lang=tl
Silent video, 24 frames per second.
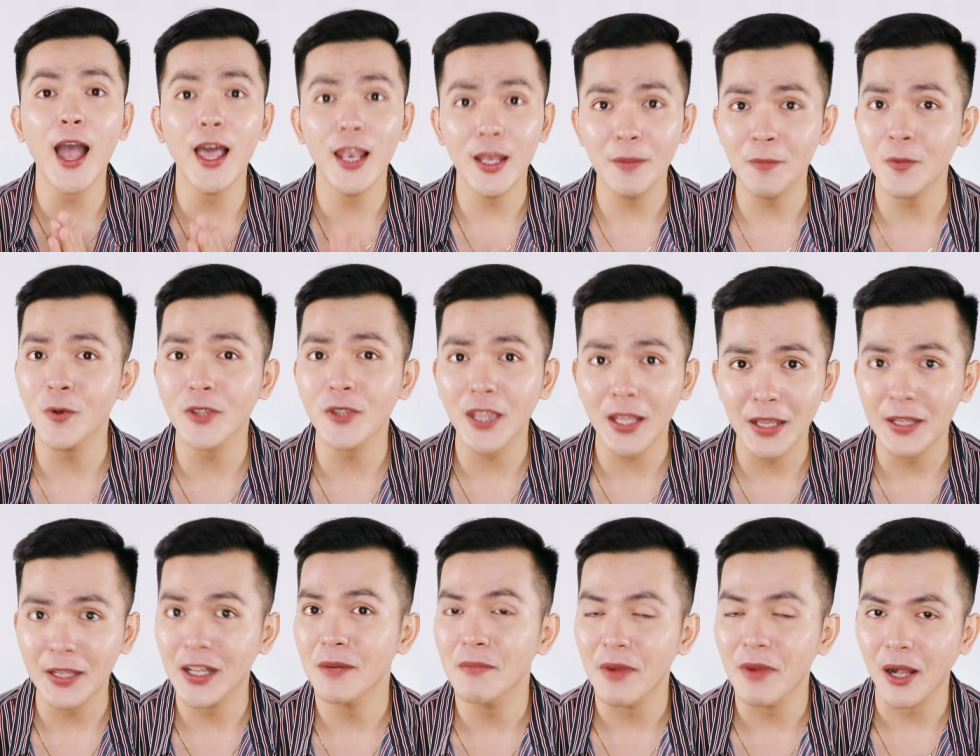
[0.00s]
alam ko
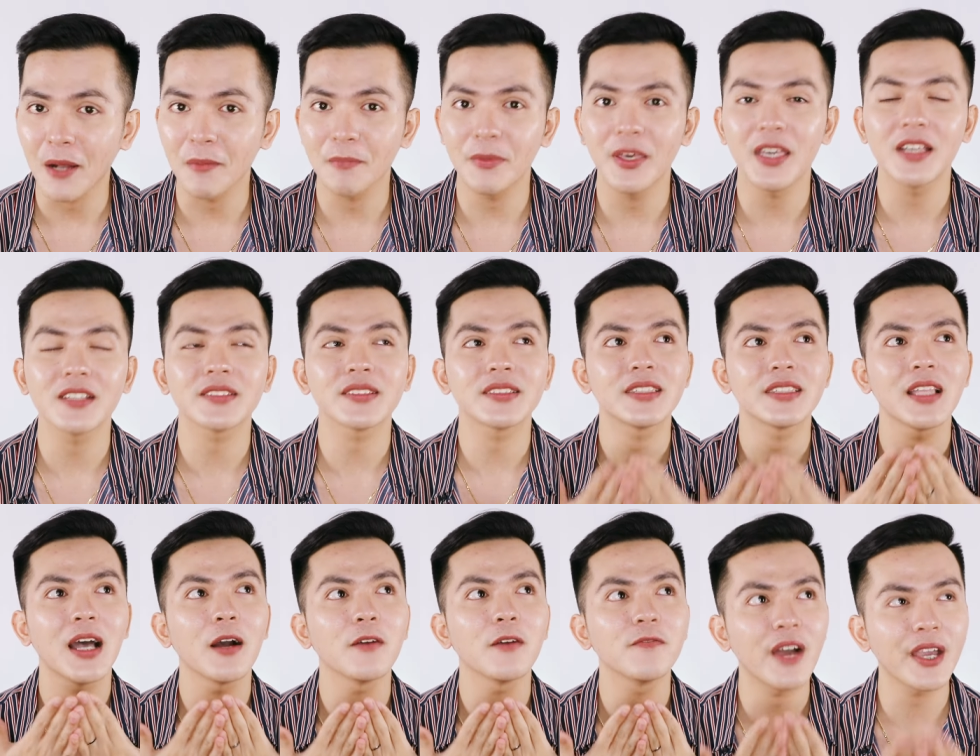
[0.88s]
talaga mga best
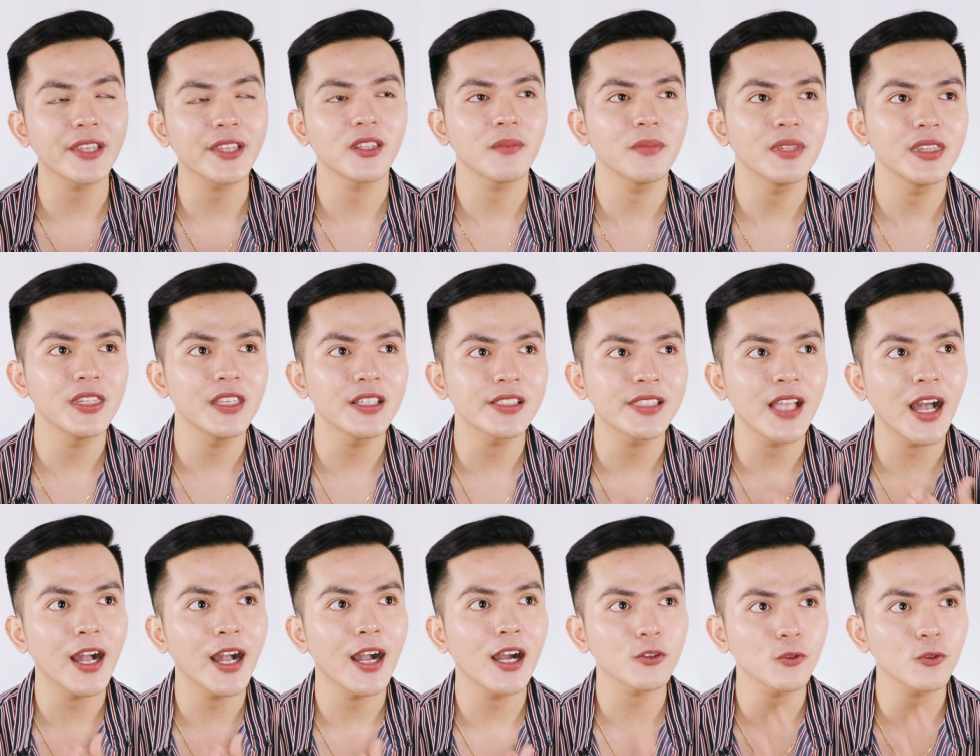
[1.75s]
na ang vitamin E
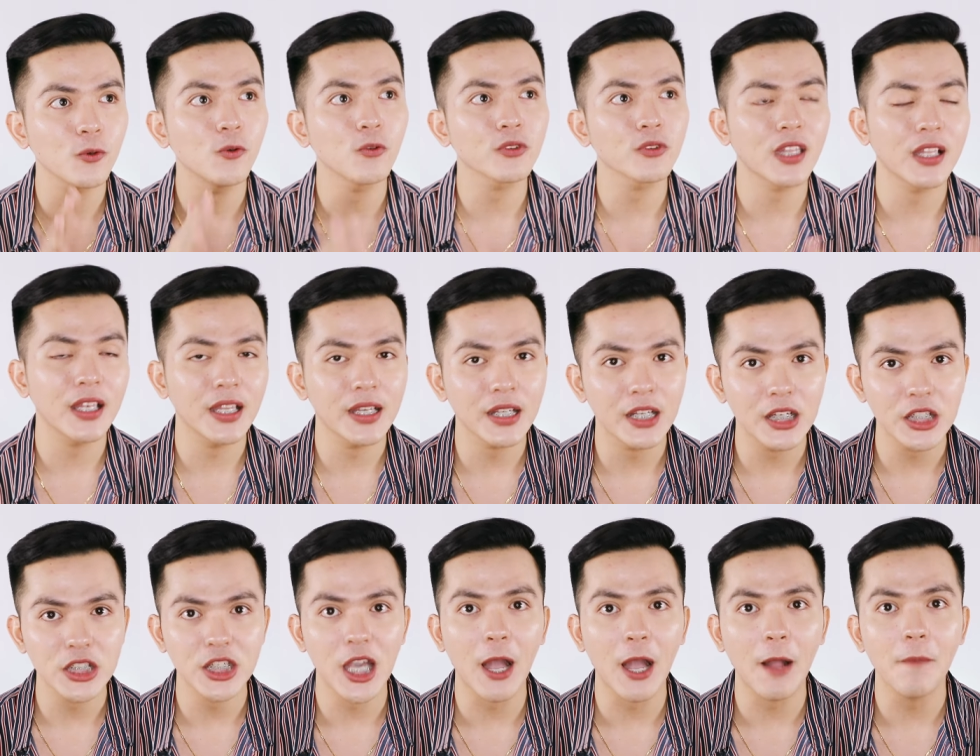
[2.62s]
nakakatulong
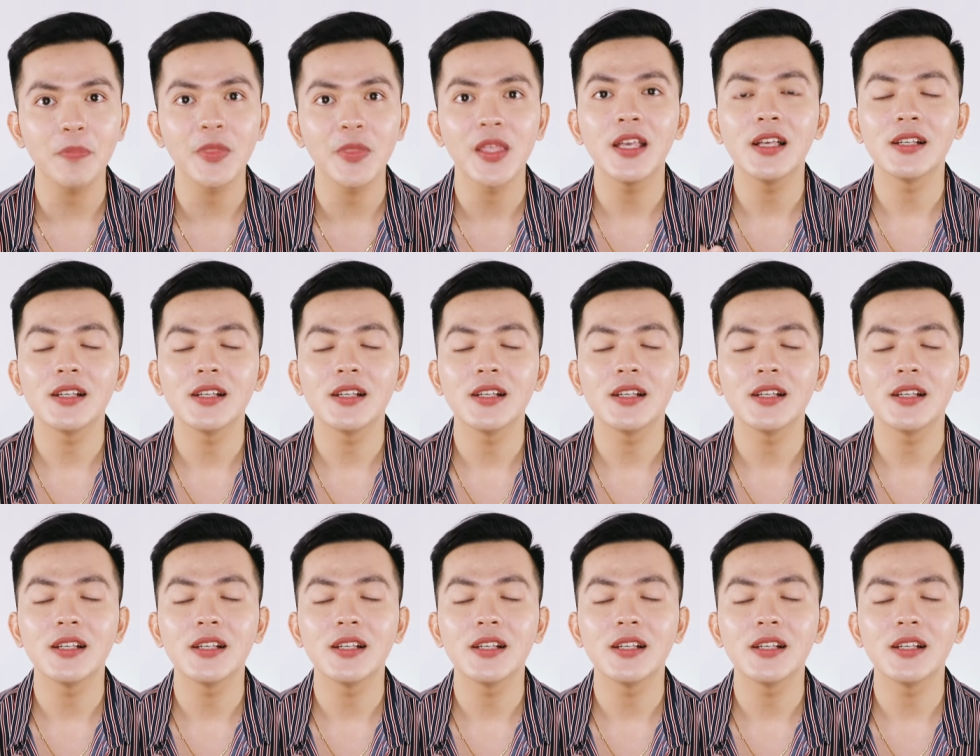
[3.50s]
talaga siya